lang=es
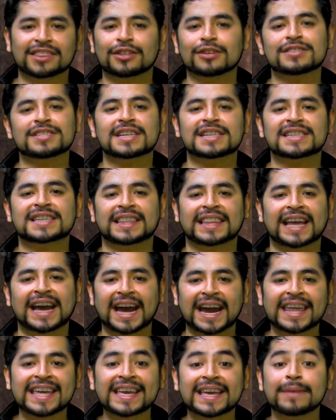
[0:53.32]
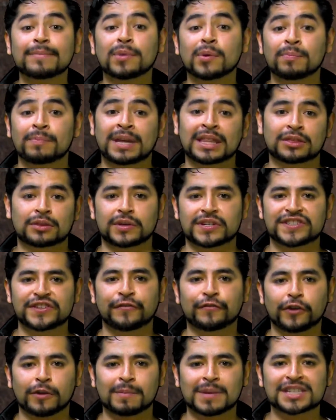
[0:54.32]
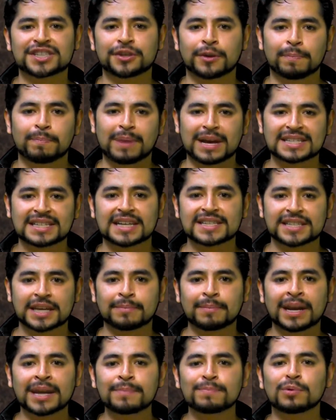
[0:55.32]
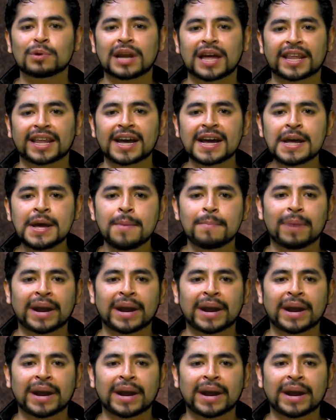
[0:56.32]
entonces indagar en qué momento esa información pasa a ser manipulada